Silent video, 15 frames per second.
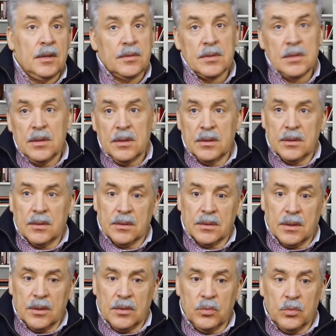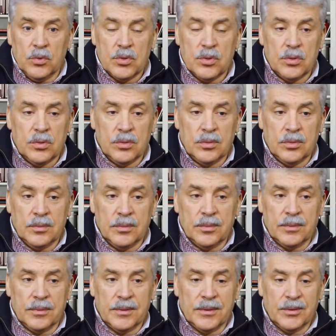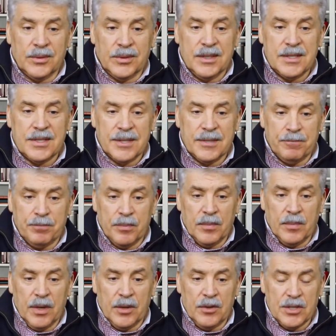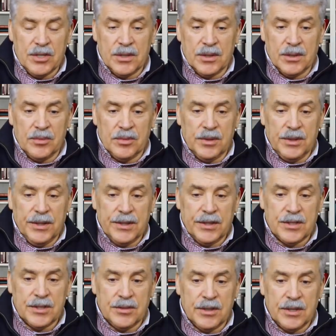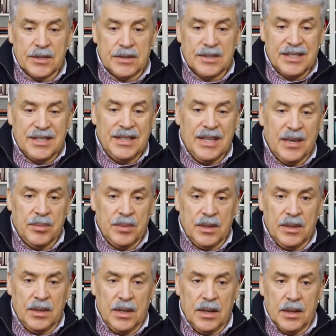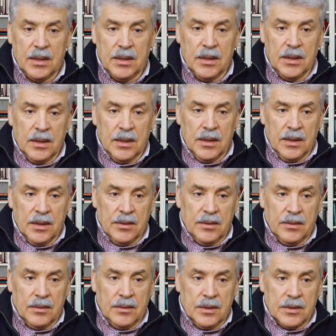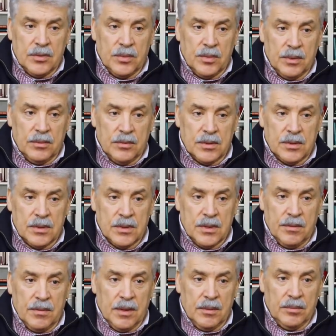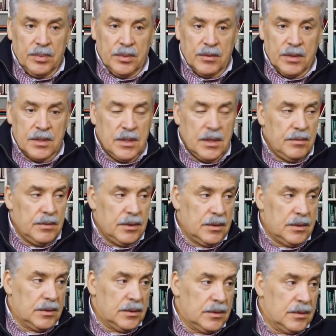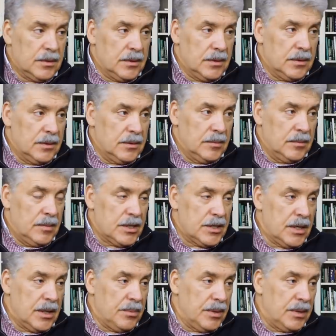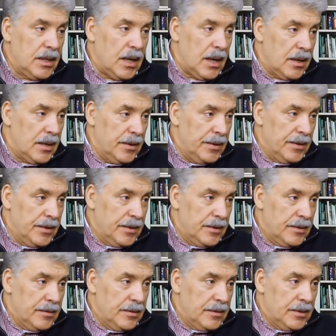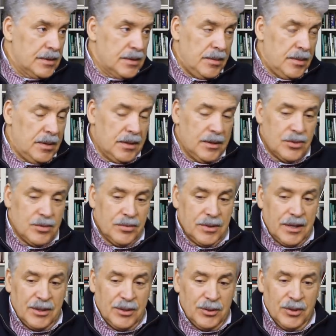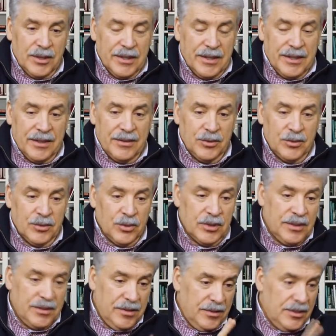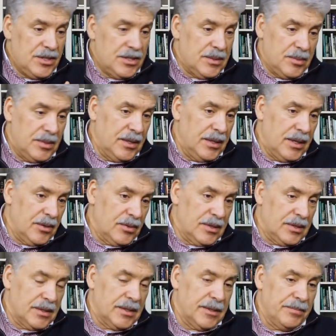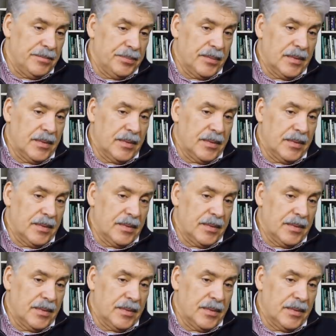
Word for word: Нет, вы знаете, я думаю, что тут есть мое личное наблюдение, что нас всегда объединяет, э, особенно вот славян, православных, э, большая беда. Вы не заметили, что вот как только, я говорю, только две вещи объединяют э,